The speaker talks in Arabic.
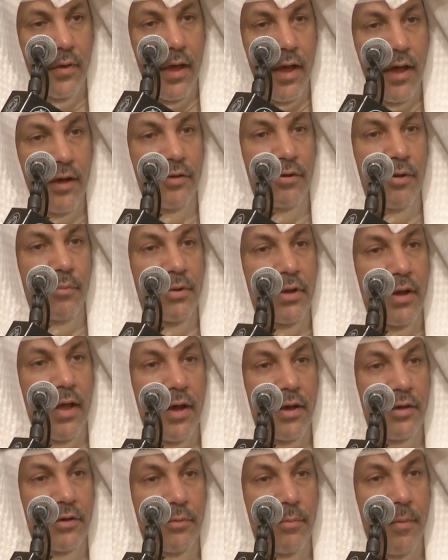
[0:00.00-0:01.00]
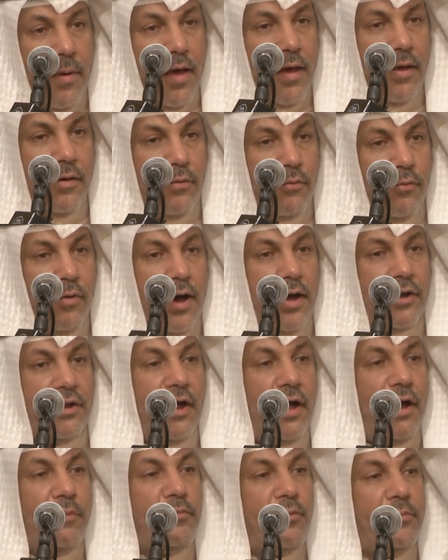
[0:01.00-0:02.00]
أقرب الأقرباء
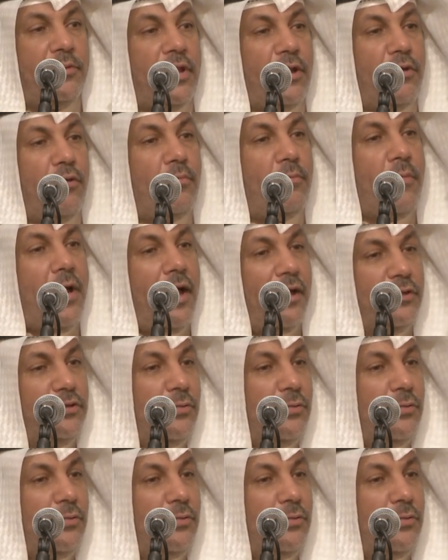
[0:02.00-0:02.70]
وأرحم من الأمهات